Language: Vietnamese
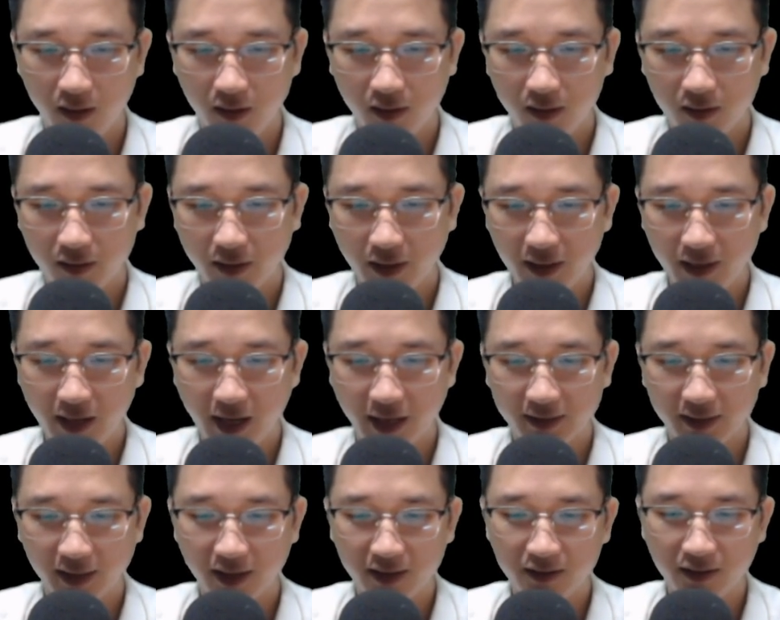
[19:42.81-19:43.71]
Nghĩ
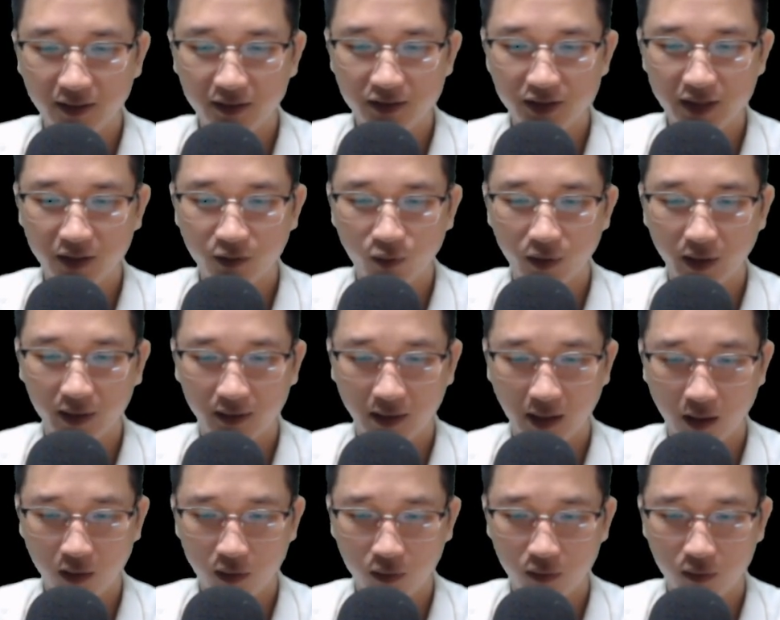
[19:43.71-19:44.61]
lại thì như trên Nguyệt
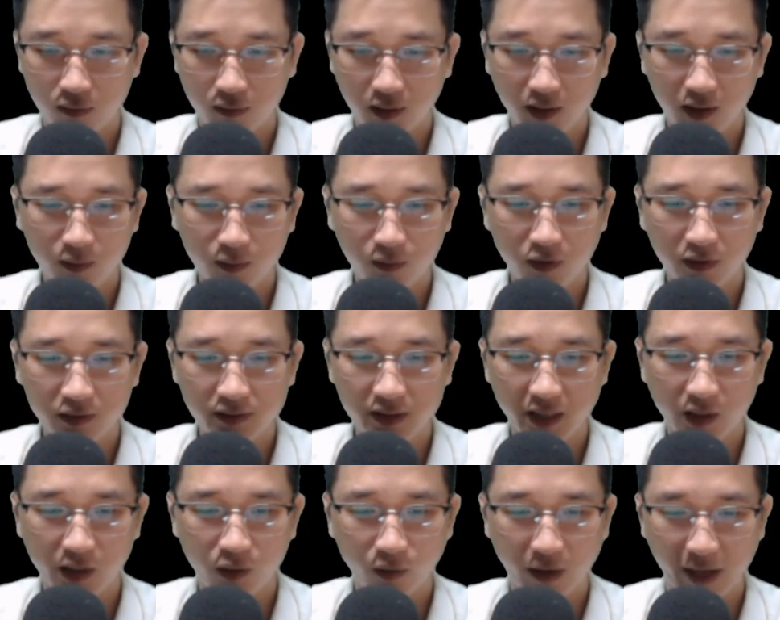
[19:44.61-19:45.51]
Cầu Không có
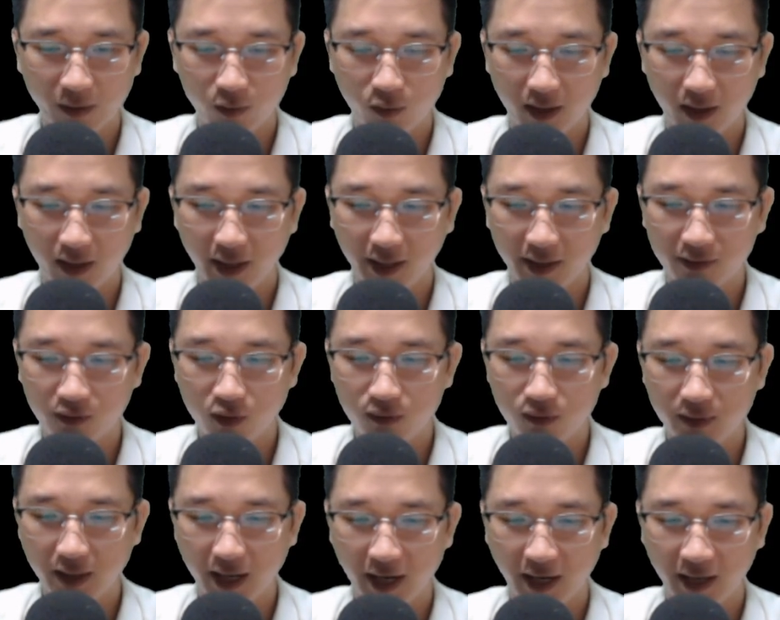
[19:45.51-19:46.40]
gì ngoài Quảng Hàn
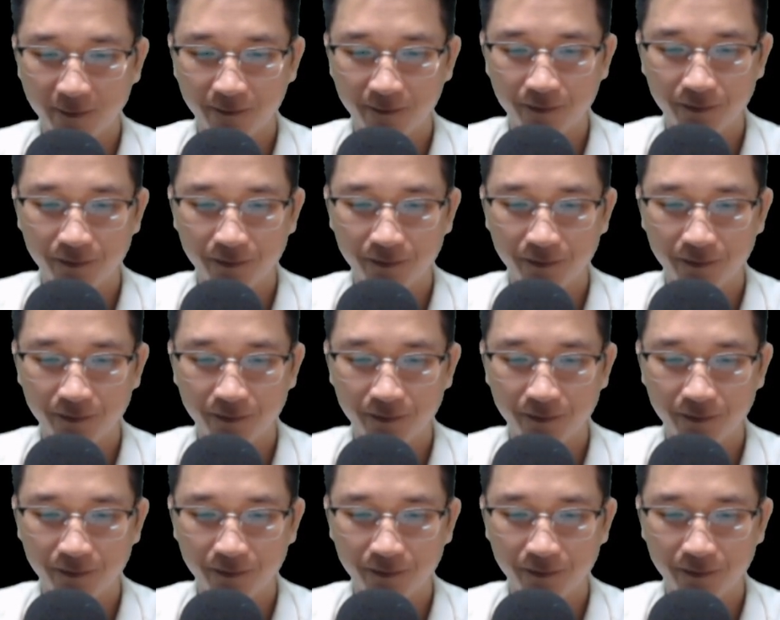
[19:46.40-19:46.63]
Cung cả